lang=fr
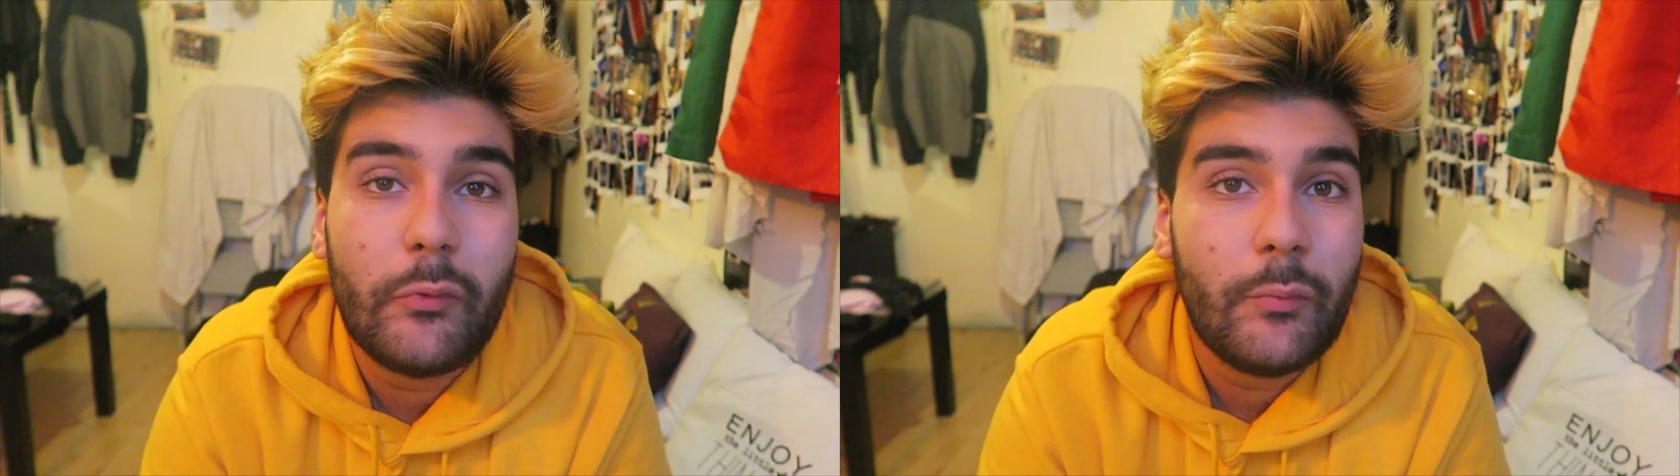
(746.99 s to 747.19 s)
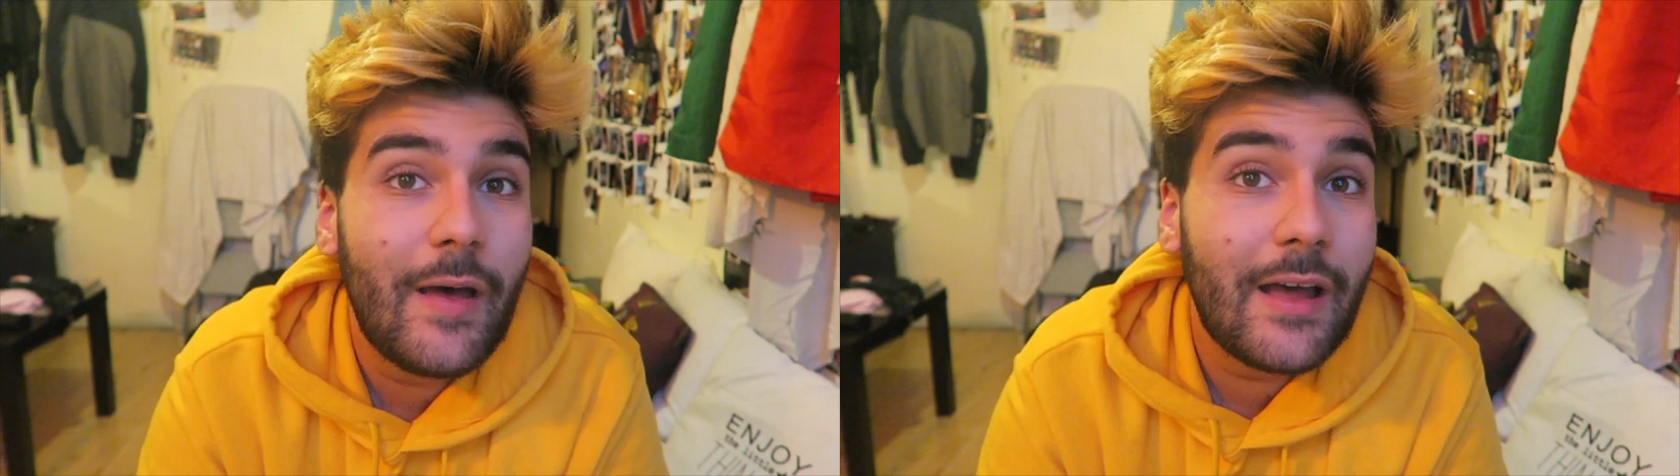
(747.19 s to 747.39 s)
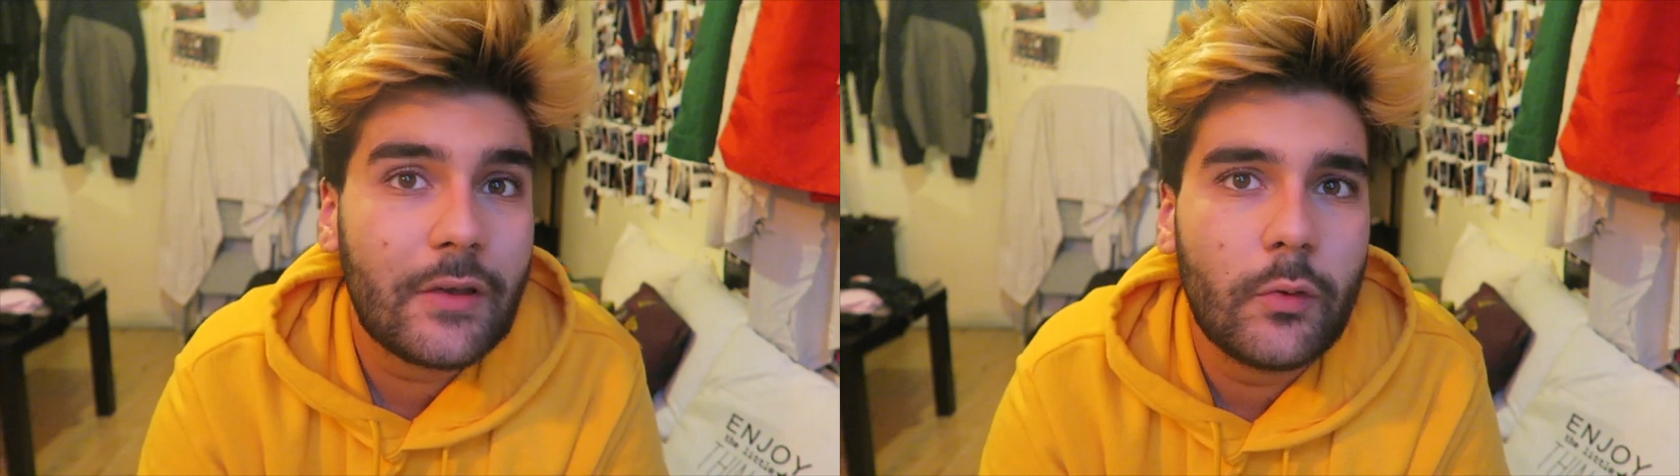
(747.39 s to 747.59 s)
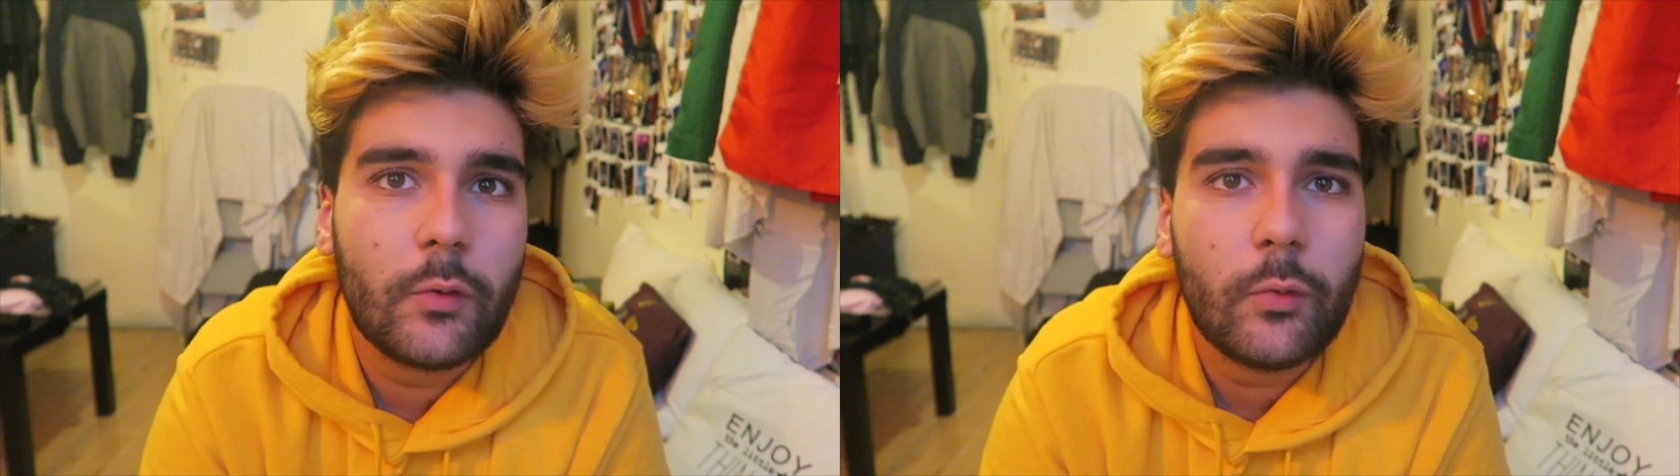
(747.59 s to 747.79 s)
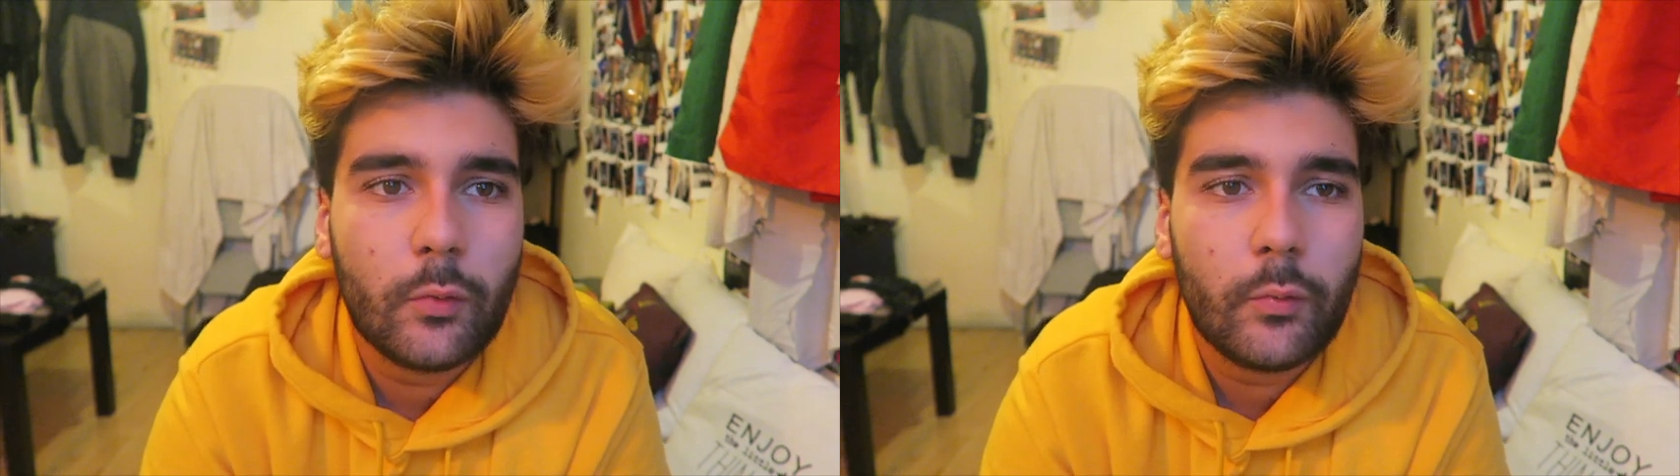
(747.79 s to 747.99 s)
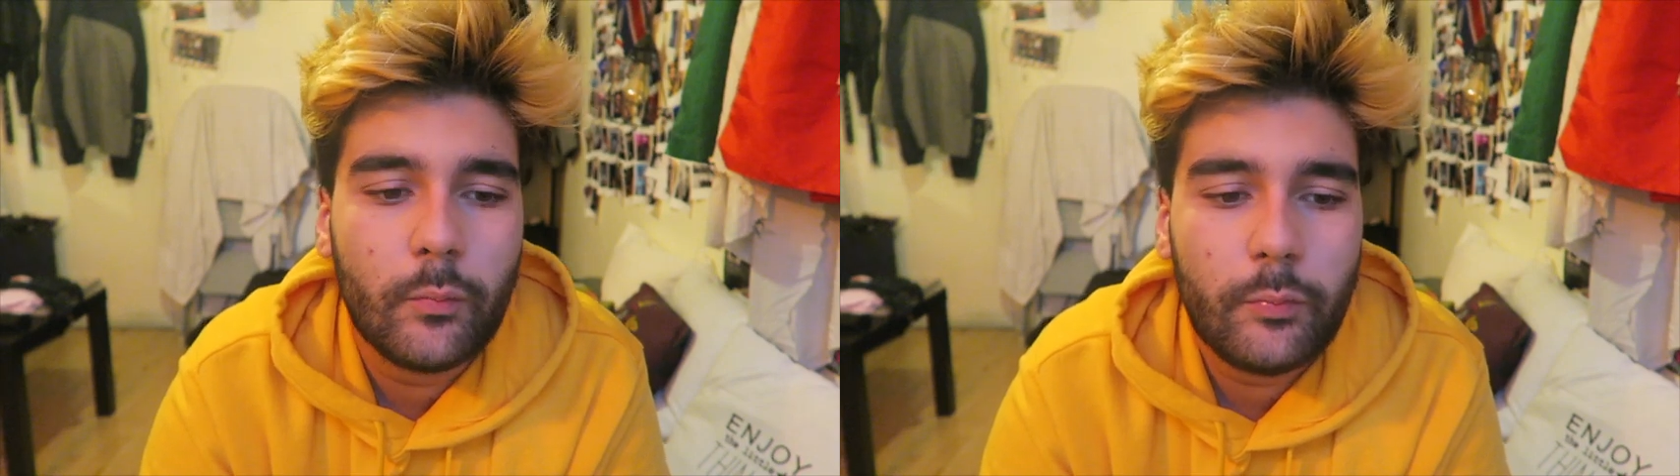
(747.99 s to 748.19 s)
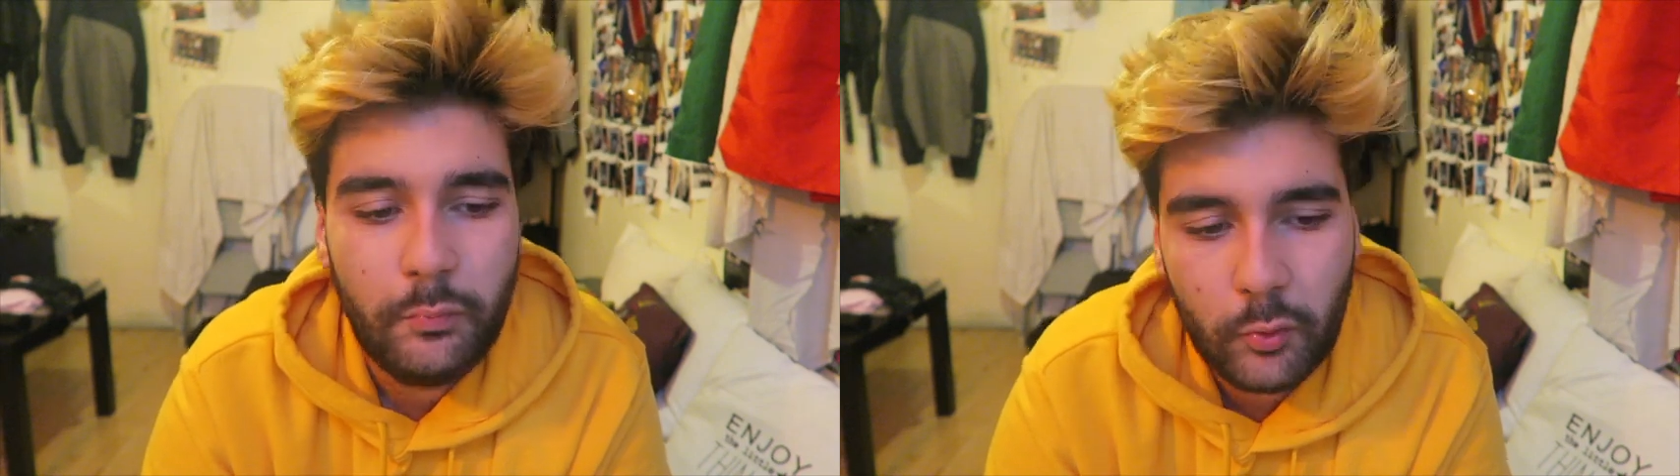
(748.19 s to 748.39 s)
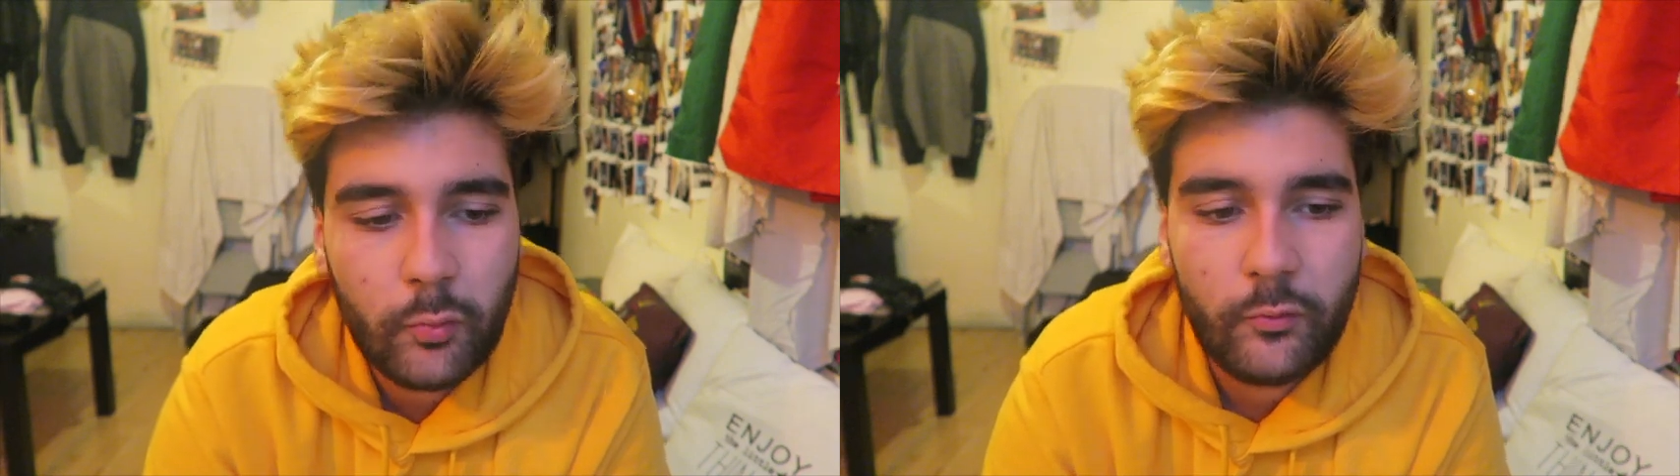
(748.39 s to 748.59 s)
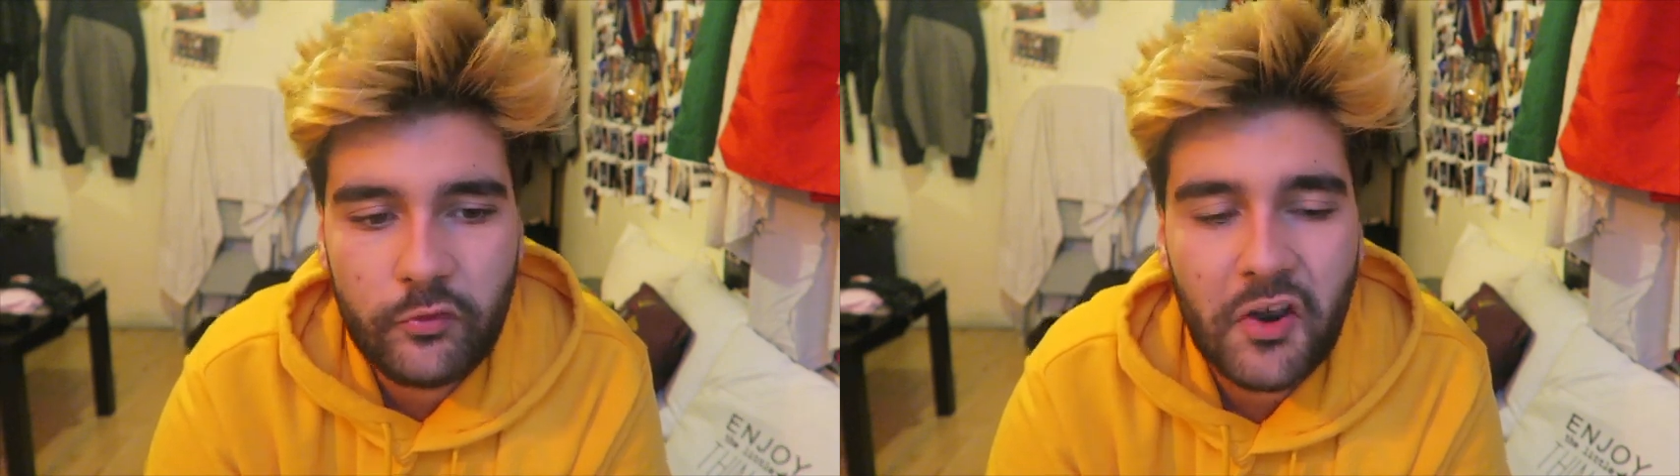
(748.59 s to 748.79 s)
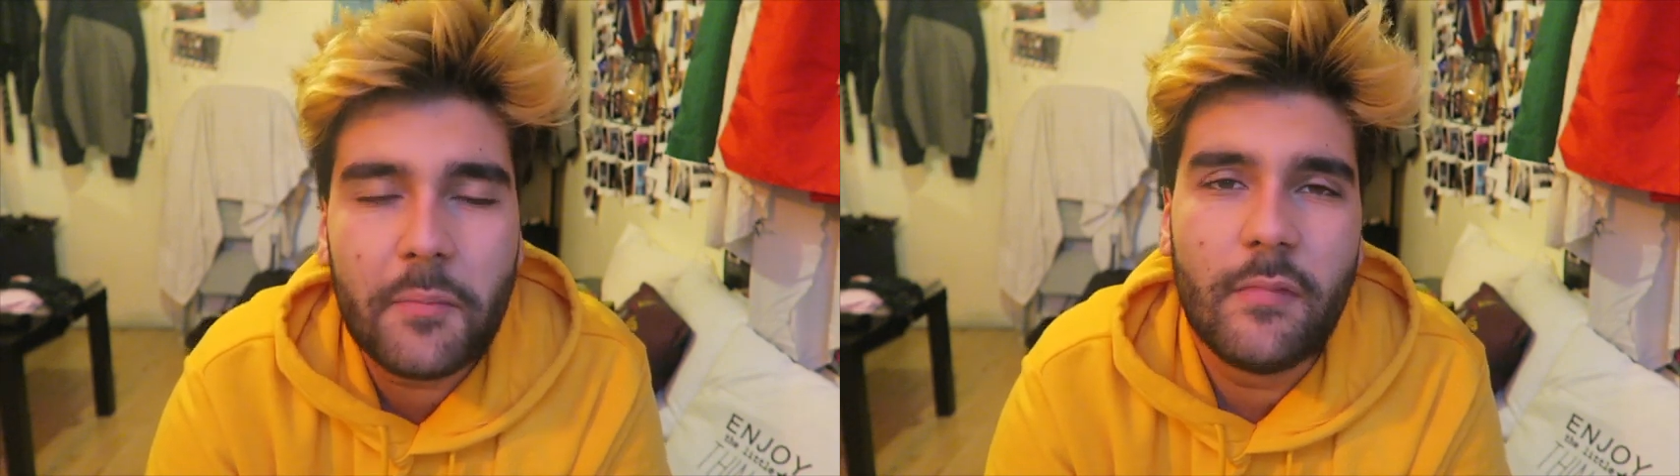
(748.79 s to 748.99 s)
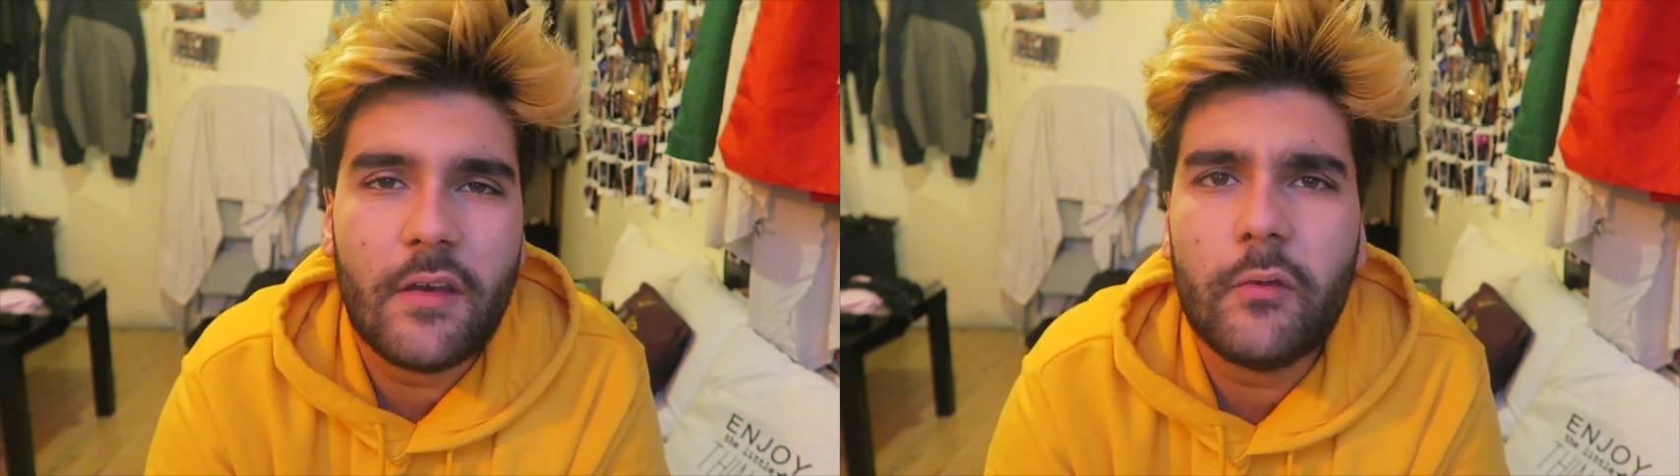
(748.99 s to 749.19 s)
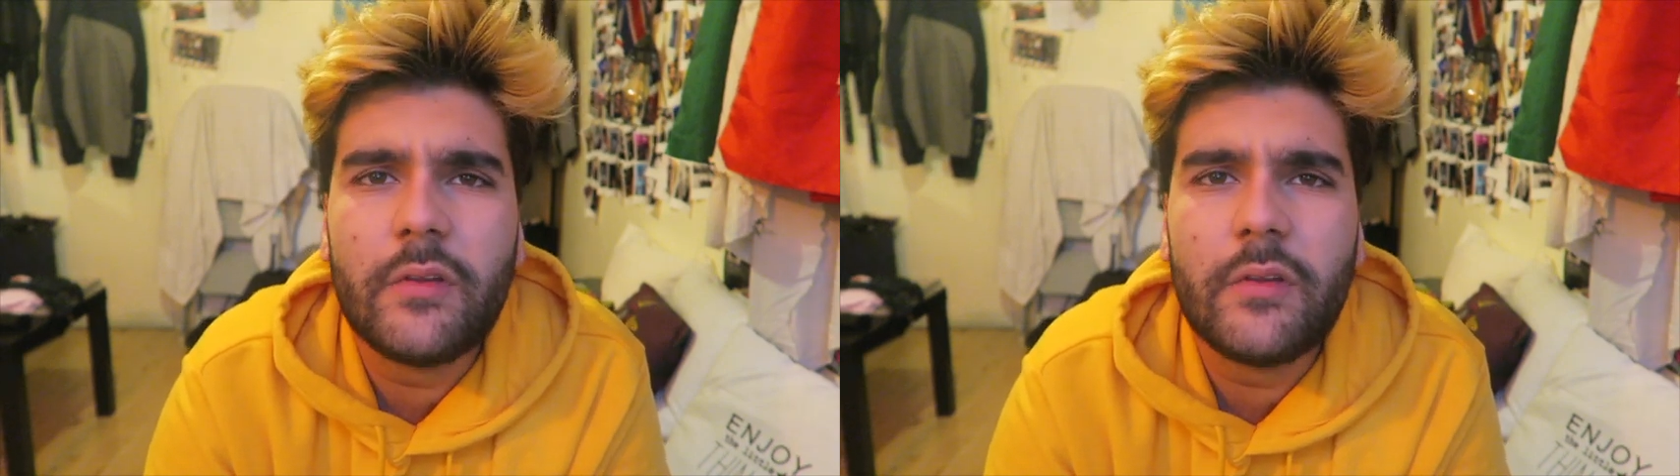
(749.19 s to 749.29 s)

une marque que beaucoup de gens aiment bien,